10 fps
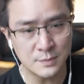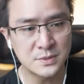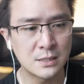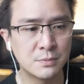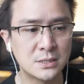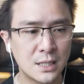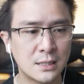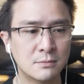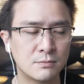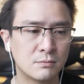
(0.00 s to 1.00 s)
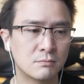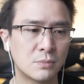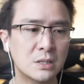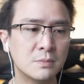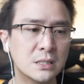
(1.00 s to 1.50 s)
67%
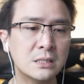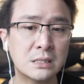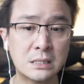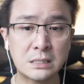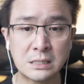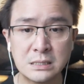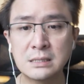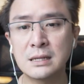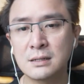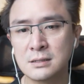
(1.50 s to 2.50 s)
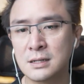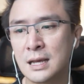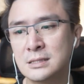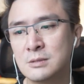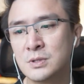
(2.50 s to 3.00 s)
เพิ่มขึ้นเกินครึ่งนะ เกิน
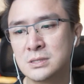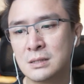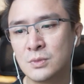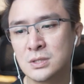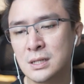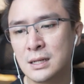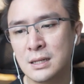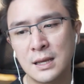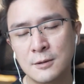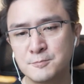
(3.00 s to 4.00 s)
50%เพราะฉะนั้นเนี่ย